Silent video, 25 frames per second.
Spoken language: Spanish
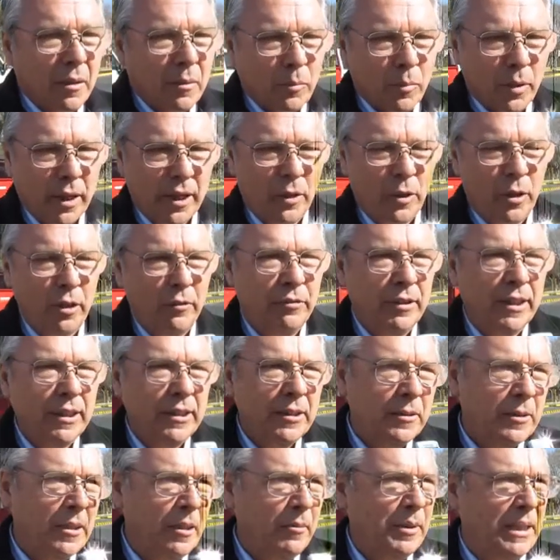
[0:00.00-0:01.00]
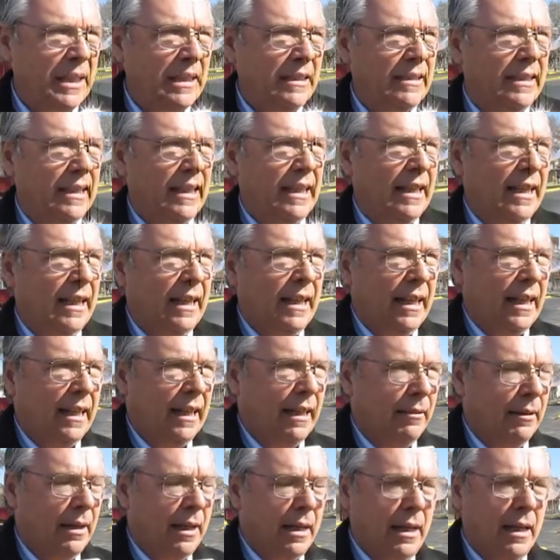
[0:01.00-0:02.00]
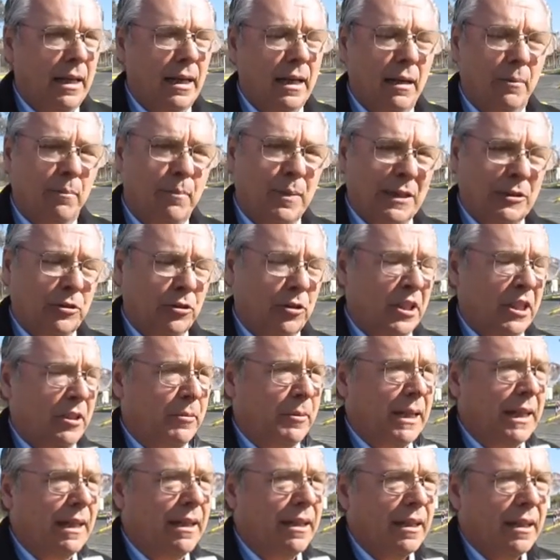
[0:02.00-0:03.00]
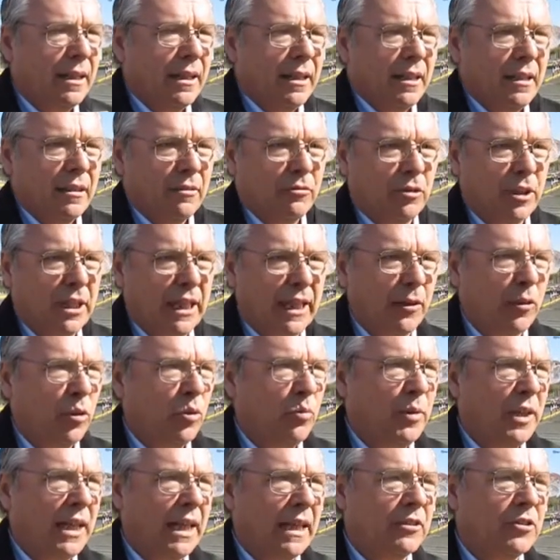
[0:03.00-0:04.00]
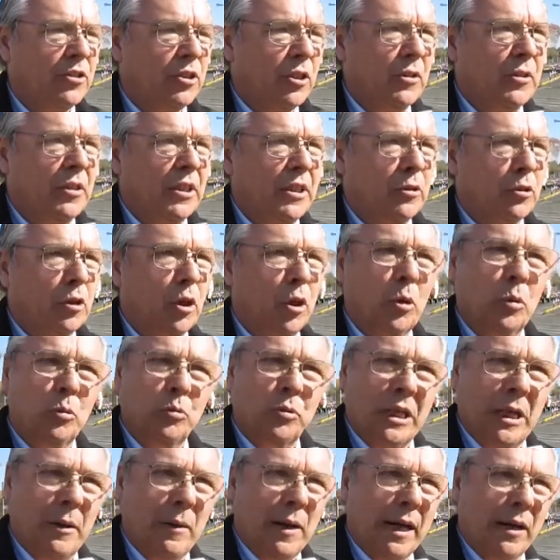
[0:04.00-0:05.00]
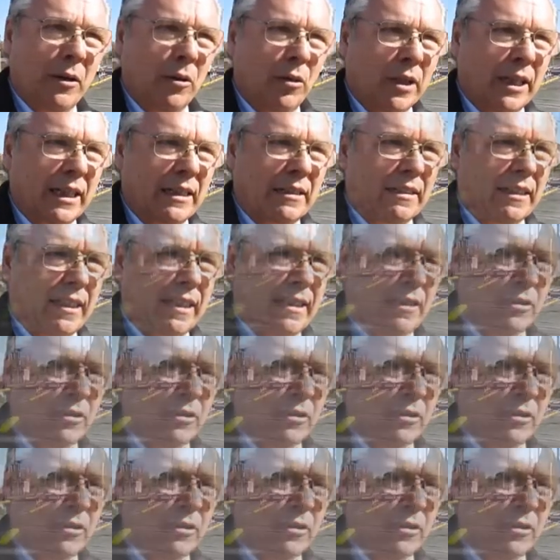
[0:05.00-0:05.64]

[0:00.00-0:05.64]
Bueno, efectivamente, el, paso a nivel fue la culminación de todo un trabajo que se